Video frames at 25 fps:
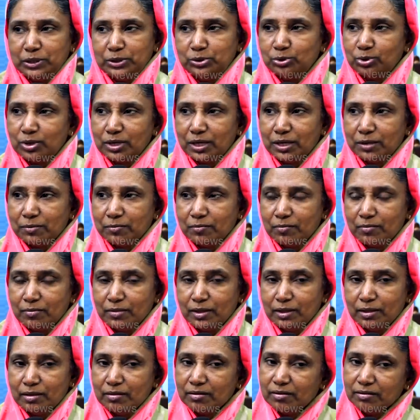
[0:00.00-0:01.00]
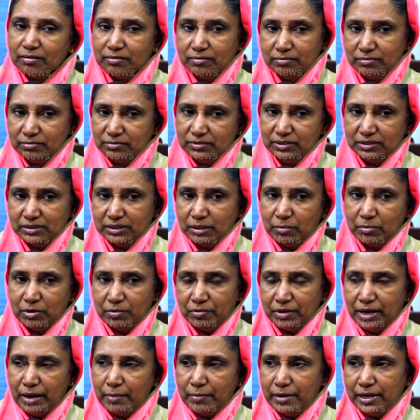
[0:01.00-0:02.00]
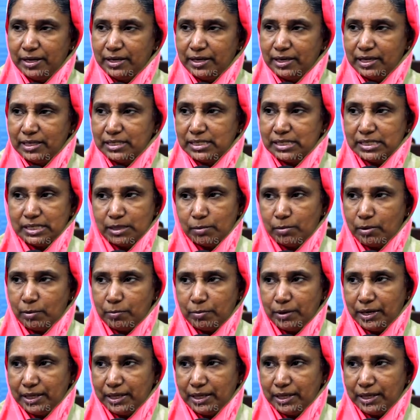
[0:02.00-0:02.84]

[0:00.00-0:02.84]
அப்படின்னு சொன்னேன் நம்ம ஃபேமிலியில் சித்தப்பா